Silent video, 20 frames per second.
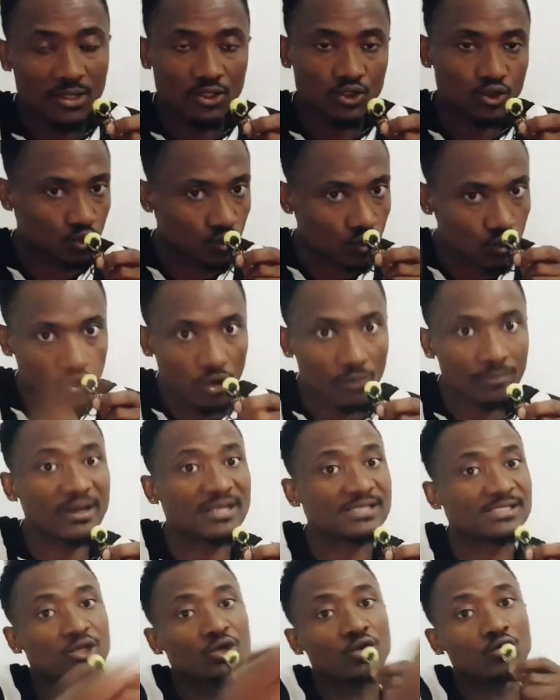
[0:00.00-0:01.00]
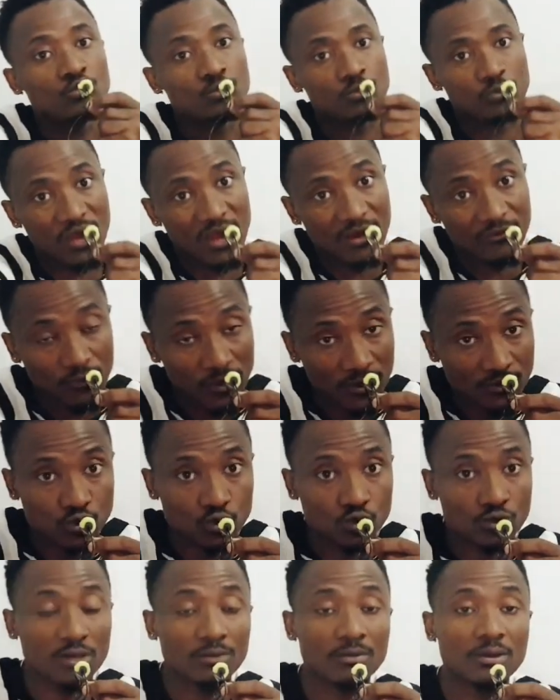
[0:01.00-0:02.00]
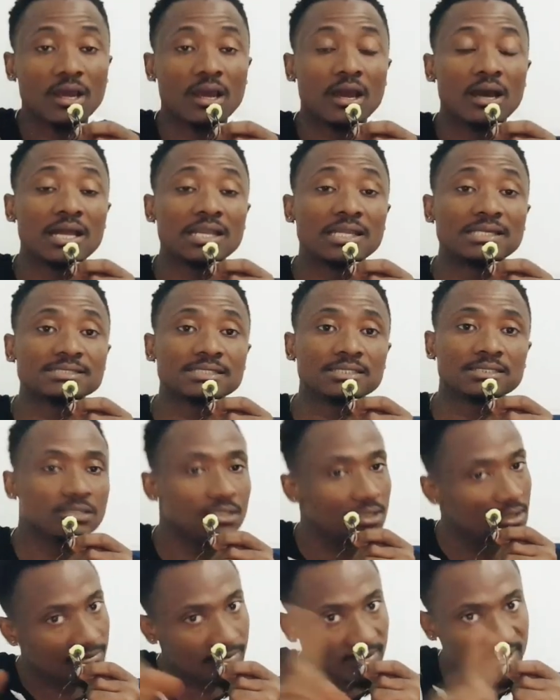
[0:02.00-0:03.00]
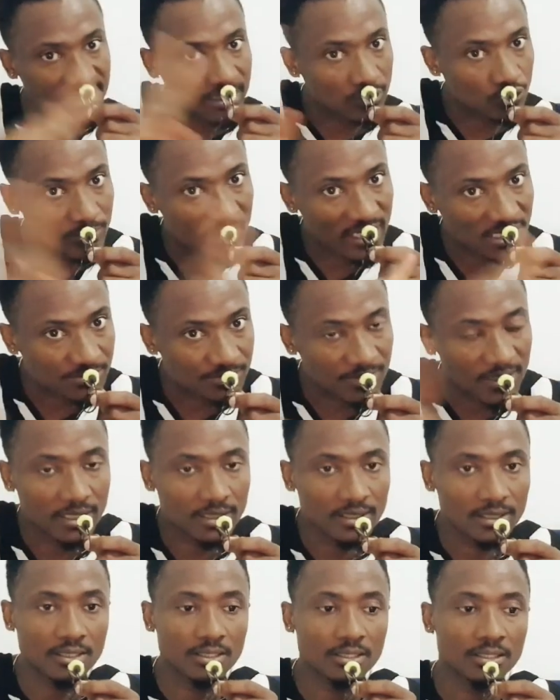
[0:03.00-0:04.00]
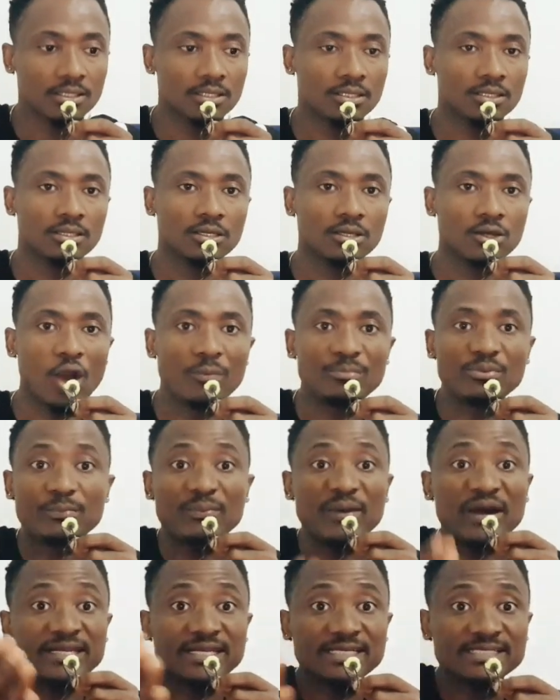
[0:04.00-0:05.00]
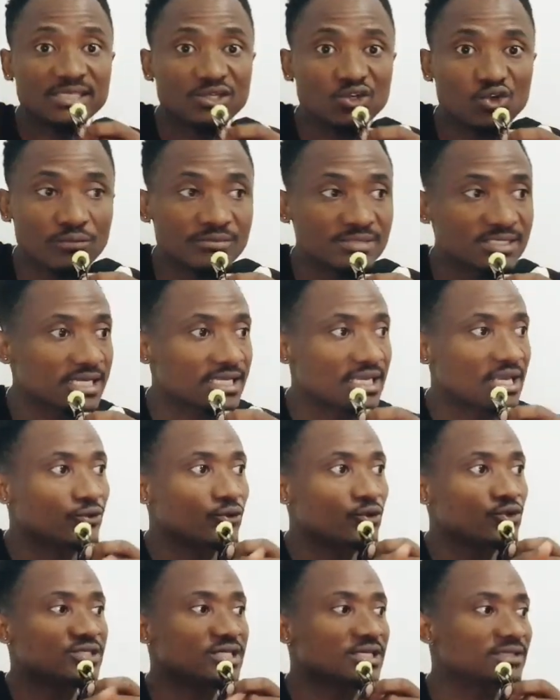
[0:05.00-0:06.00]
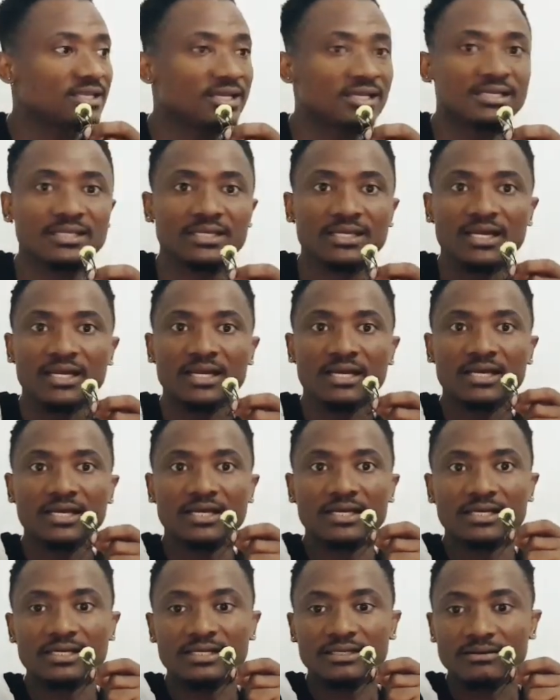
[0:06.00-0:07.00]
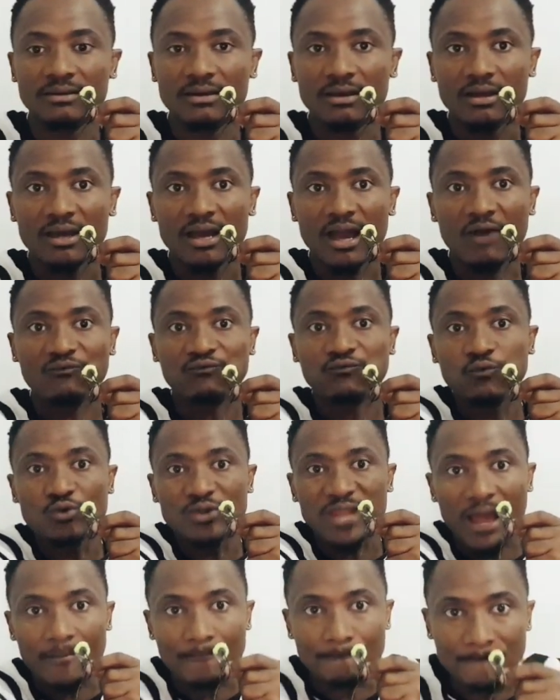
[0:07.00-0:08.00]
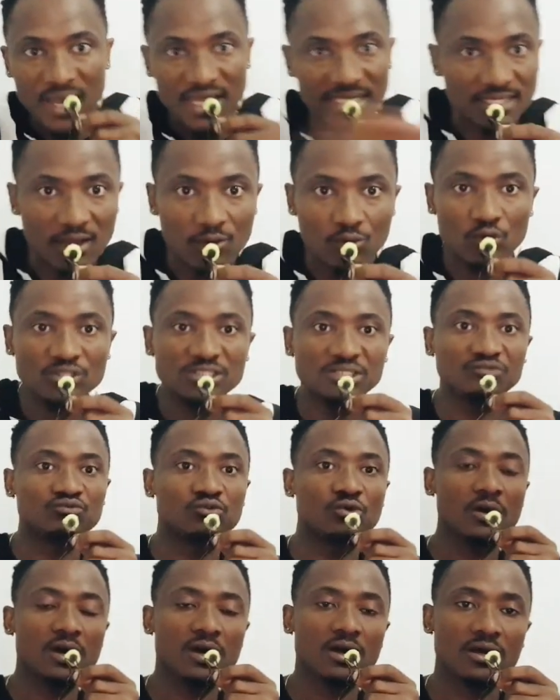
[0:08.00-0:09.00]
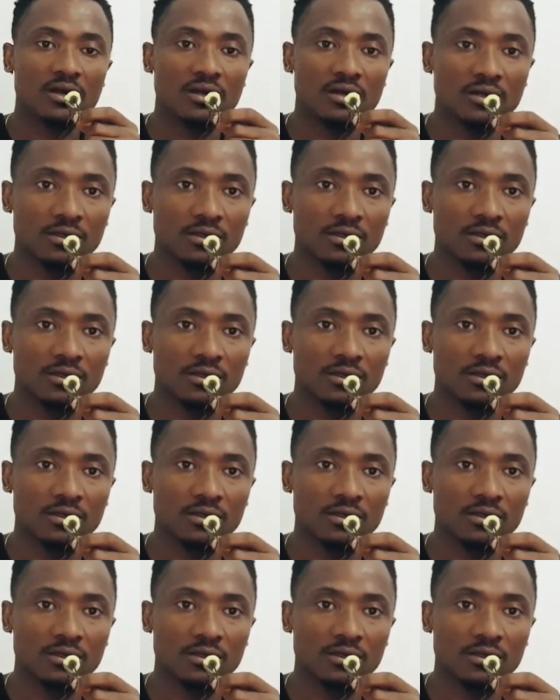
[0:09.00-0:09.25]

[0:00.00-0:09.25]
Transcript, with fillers: Soro Guillaume pensait que lui pouvait avoir Alassane. Euh, mais ça ne marche pas. On ne peut pas rester comme ça. Quelqu'un tient très en train de dire Fous la merde en Côte d'Ivoire.